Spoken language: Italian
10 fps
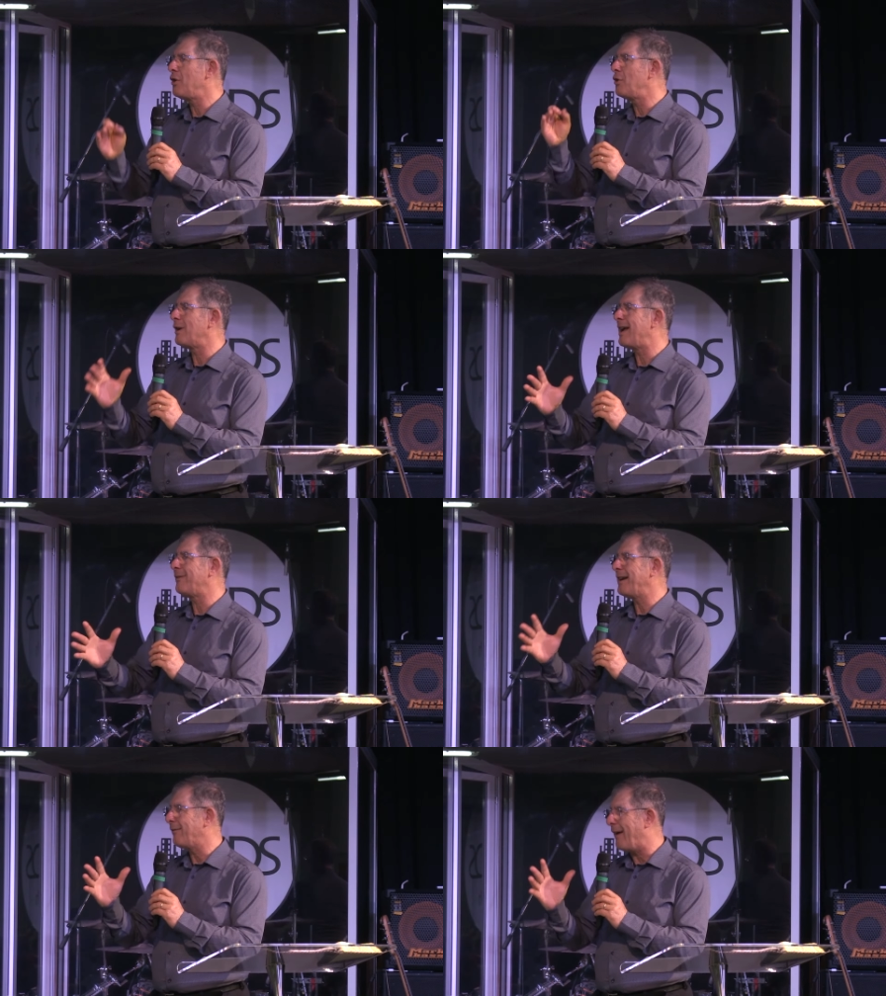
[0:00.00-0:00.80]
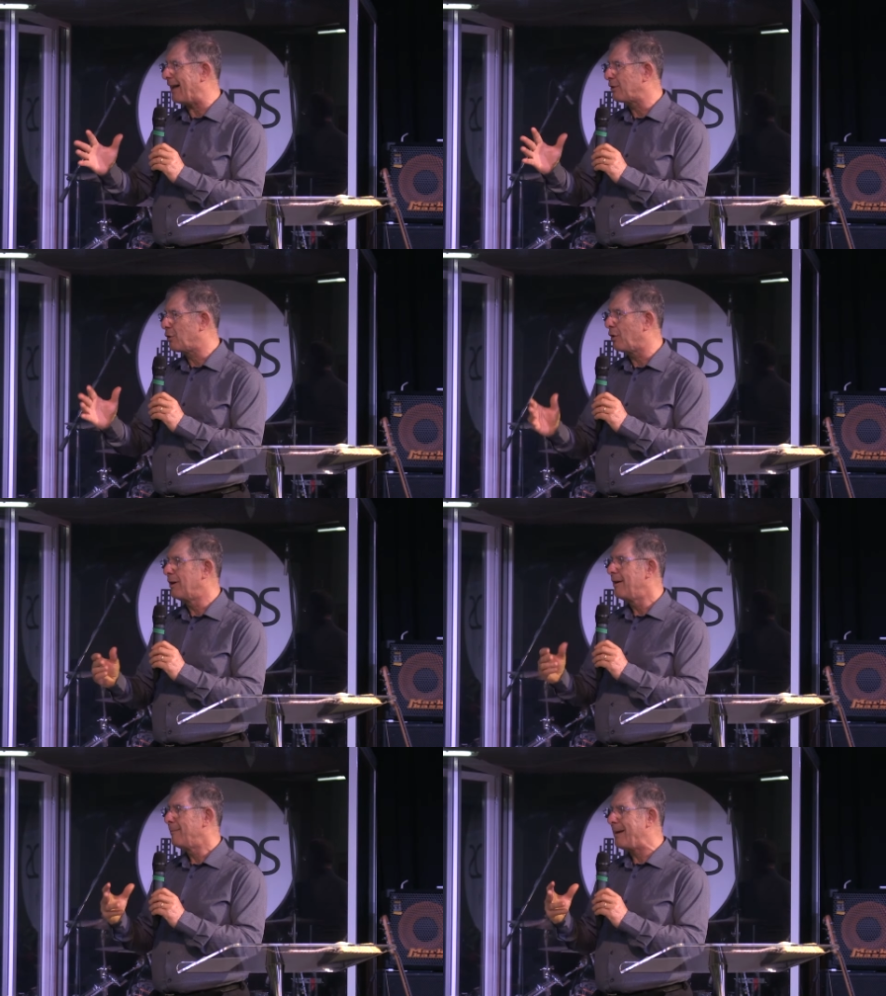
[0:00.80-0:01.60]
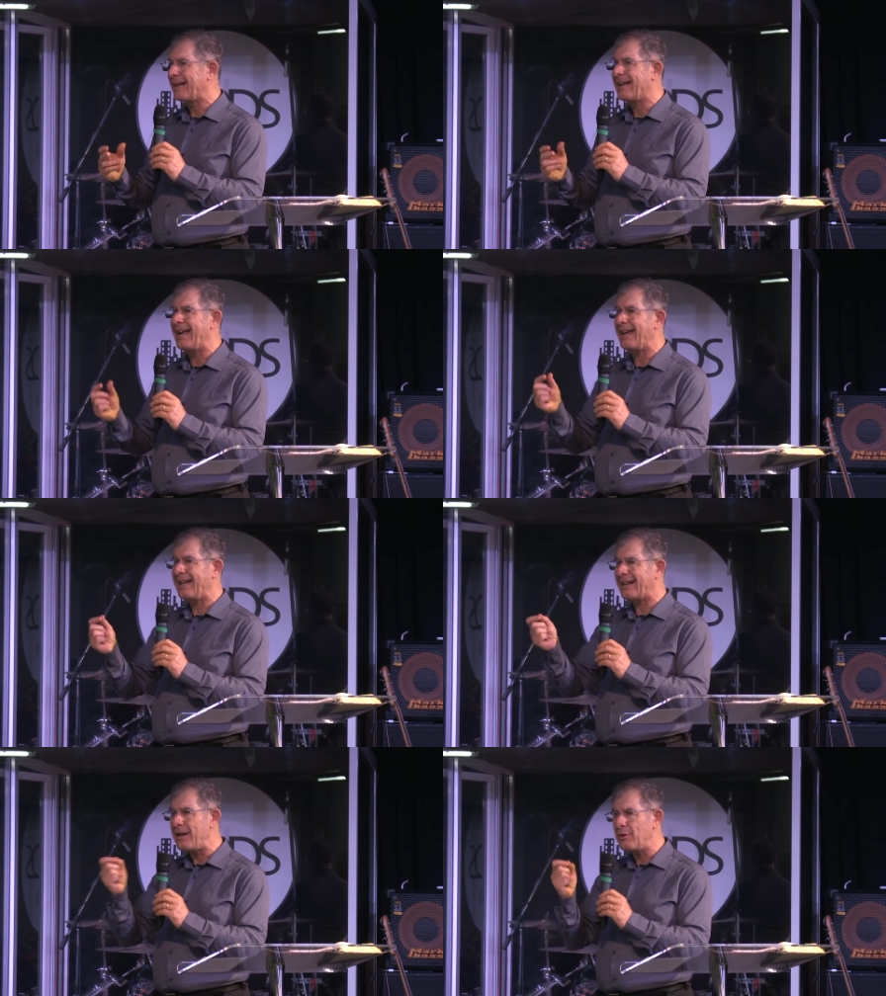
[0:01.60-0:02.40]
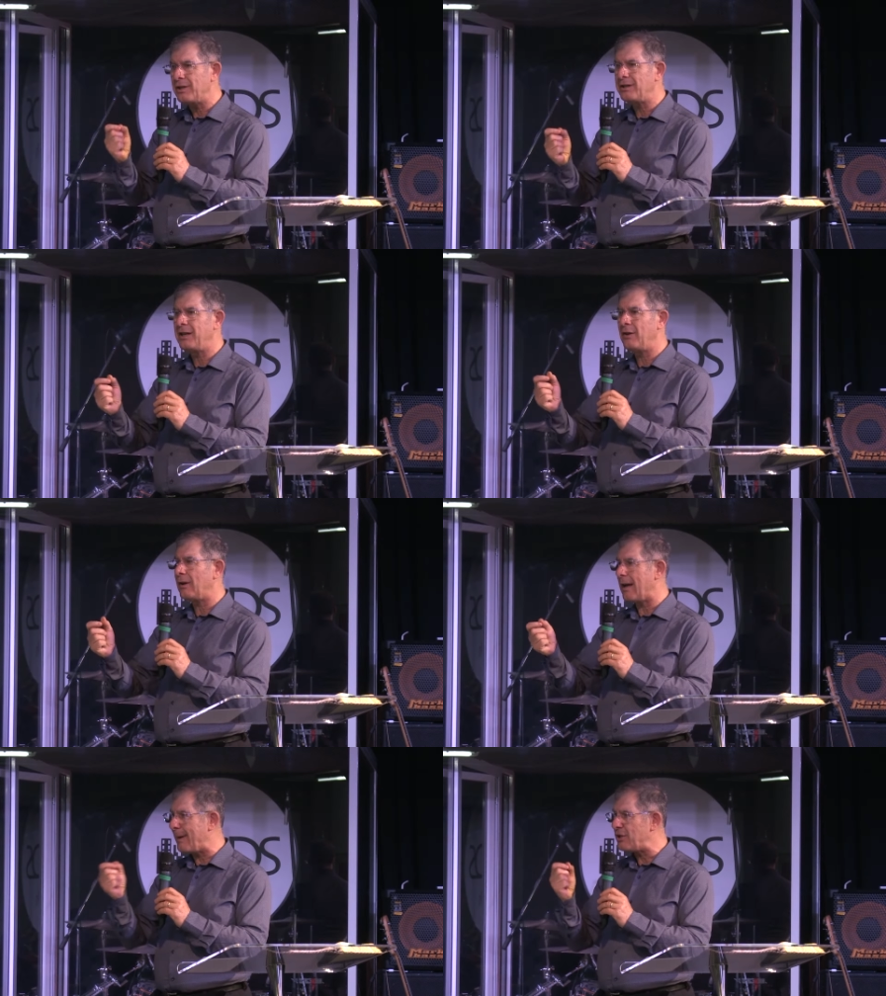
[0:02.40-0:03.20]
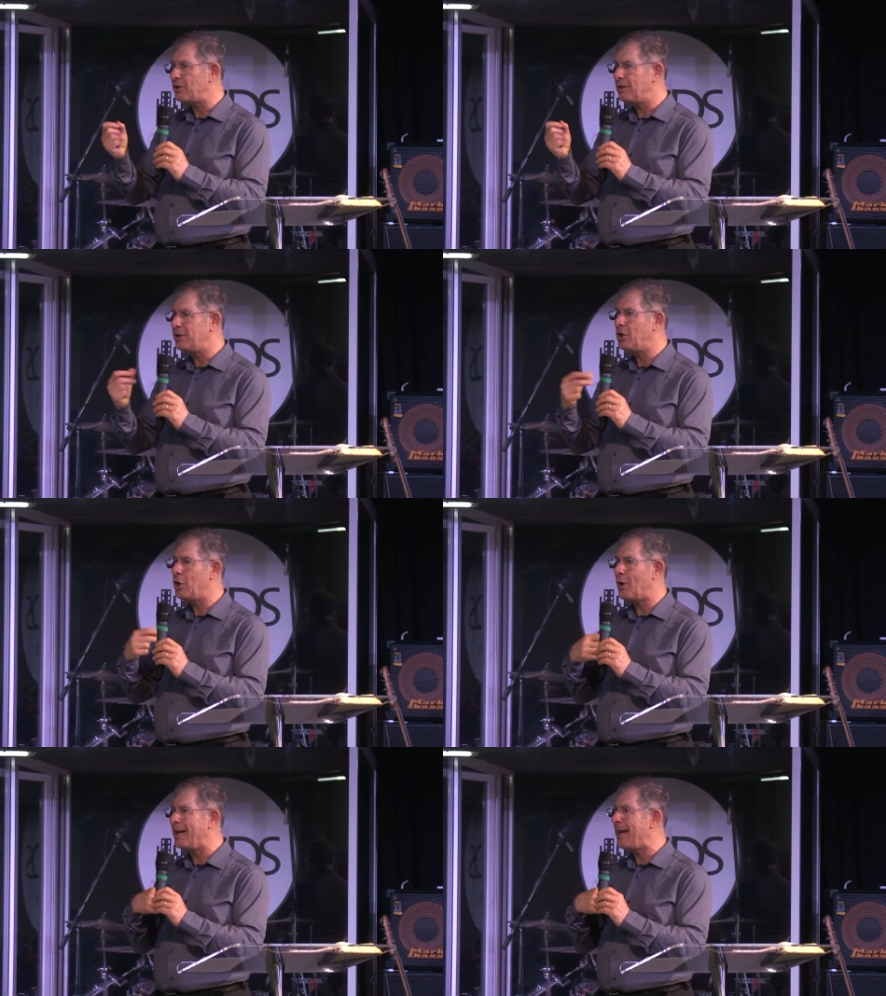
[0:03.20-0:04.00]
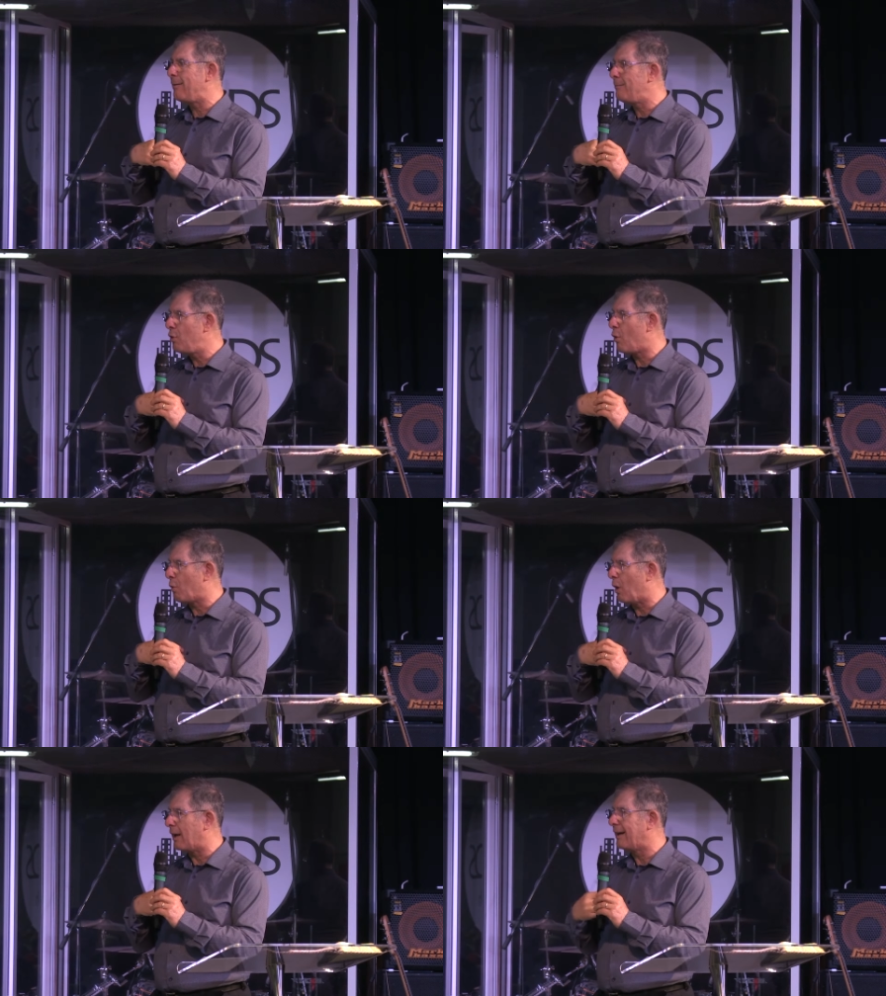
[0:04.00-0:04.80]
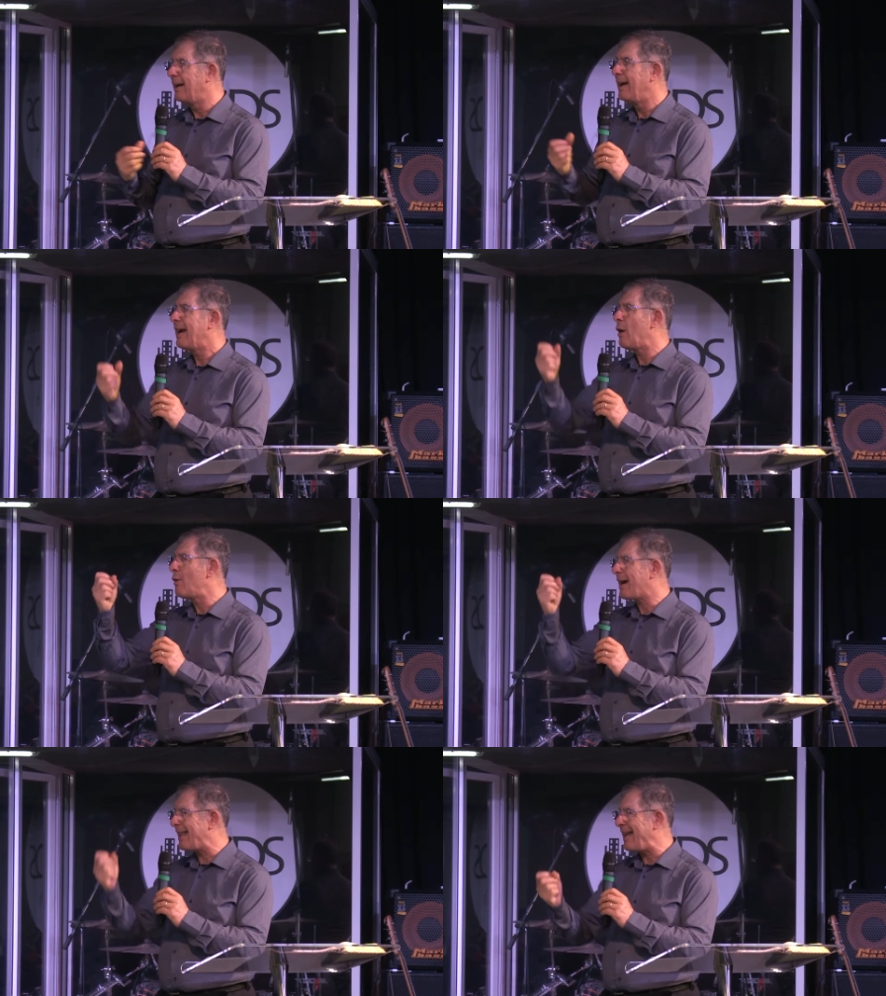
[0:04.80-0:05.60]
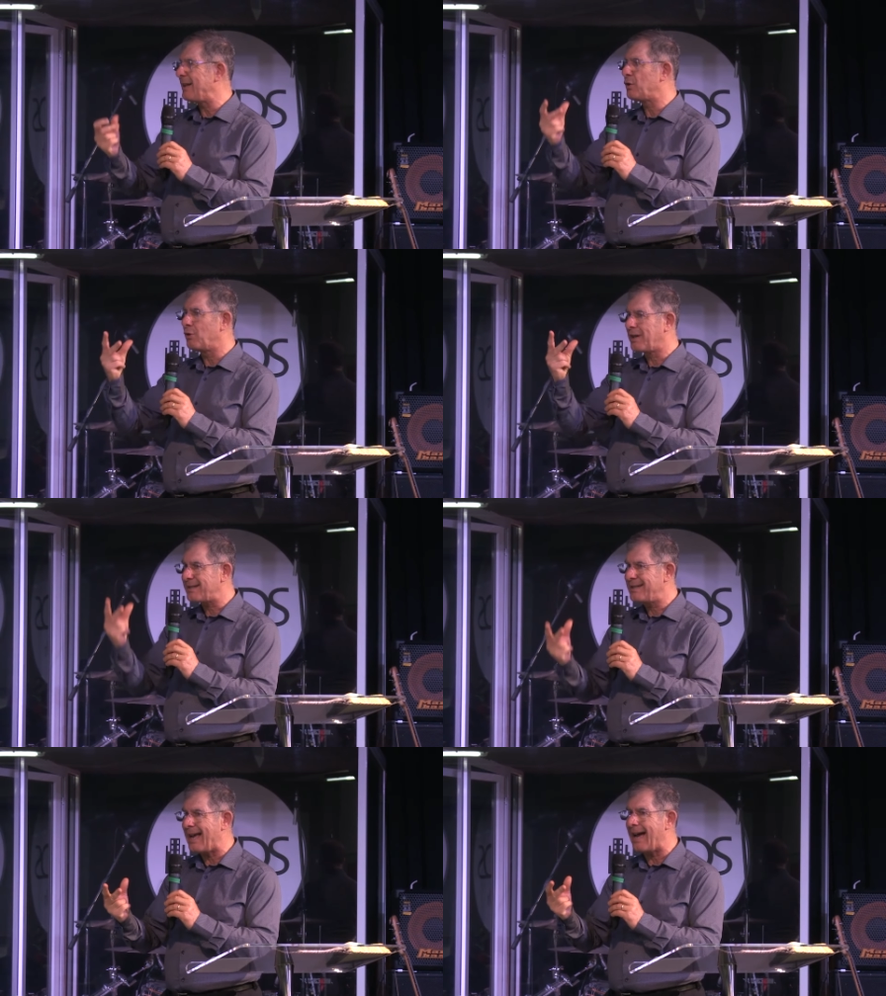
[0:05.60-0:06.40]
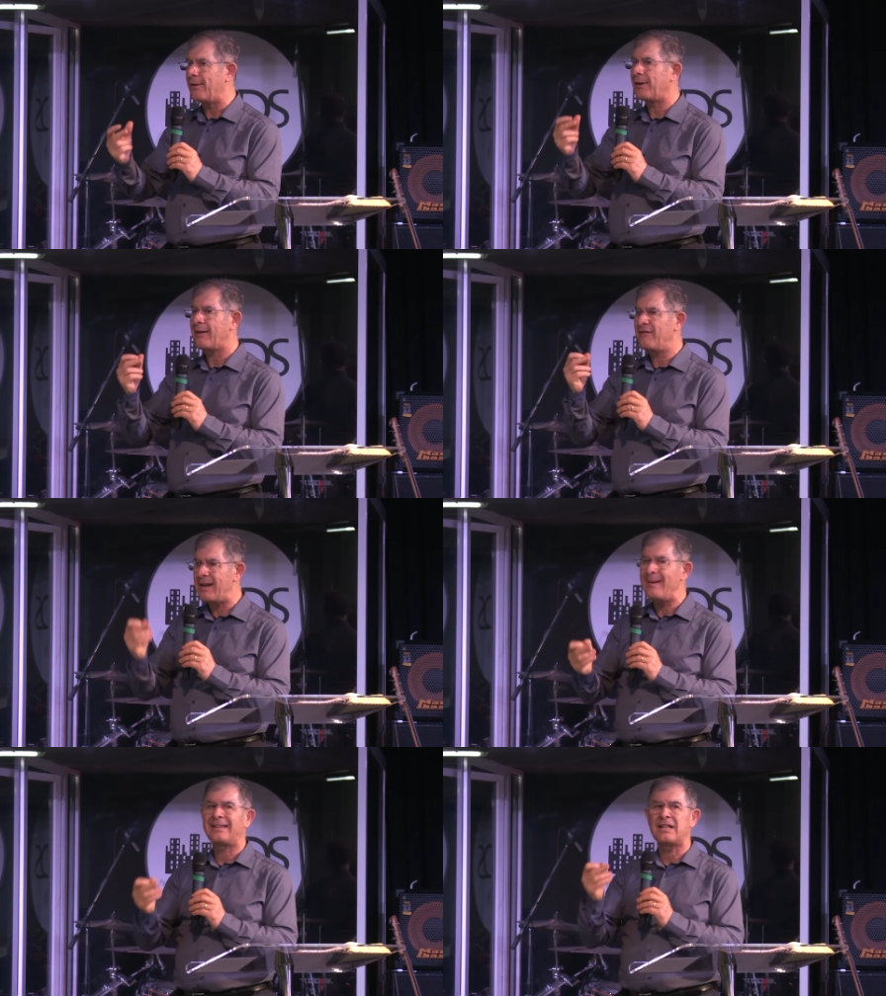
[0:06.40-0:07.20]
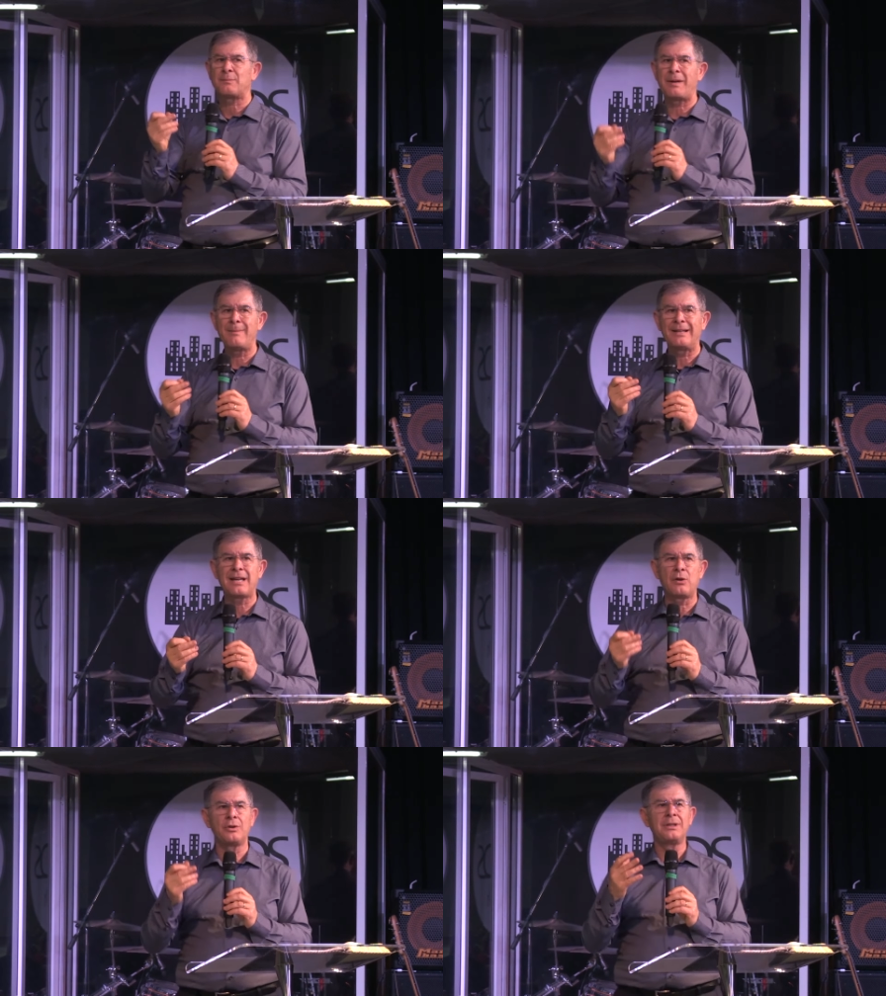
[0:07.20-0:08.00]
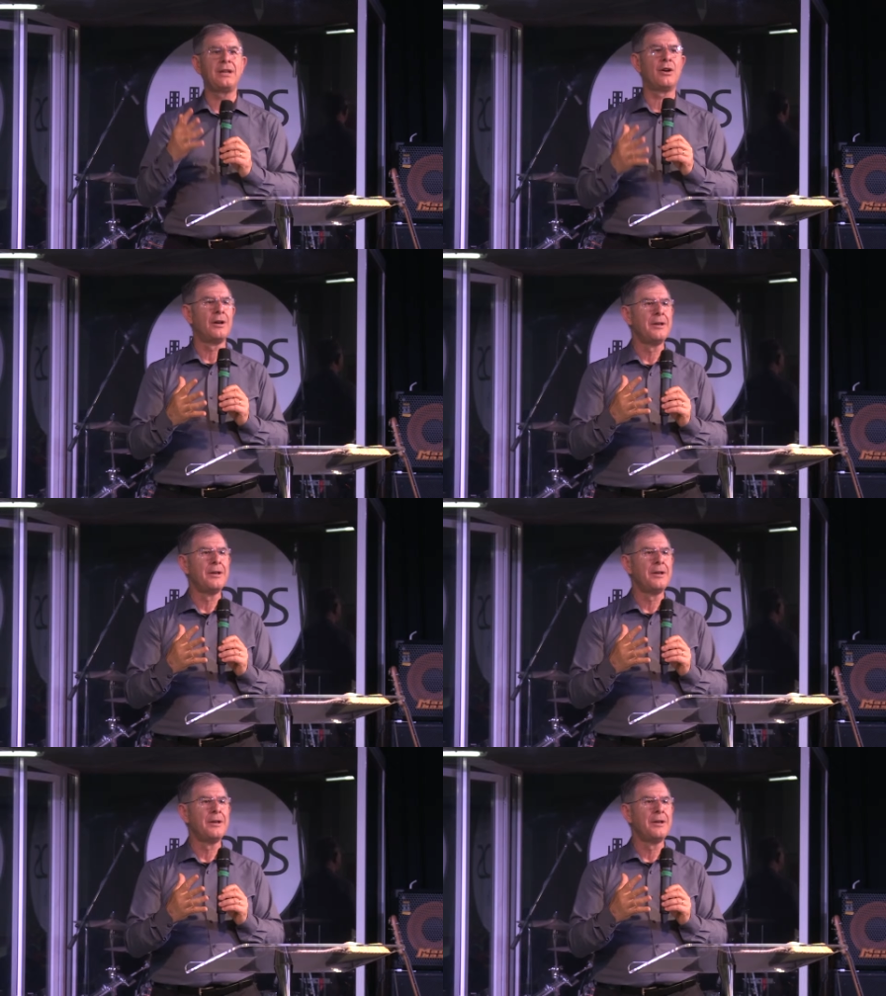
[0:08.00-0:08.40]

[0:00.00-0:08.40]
non l'avrei fatto perché il regno di Dio, la pace di Dio è nel mio cuore. E un credente, un cristiano che veramente ha sperimentato Dio,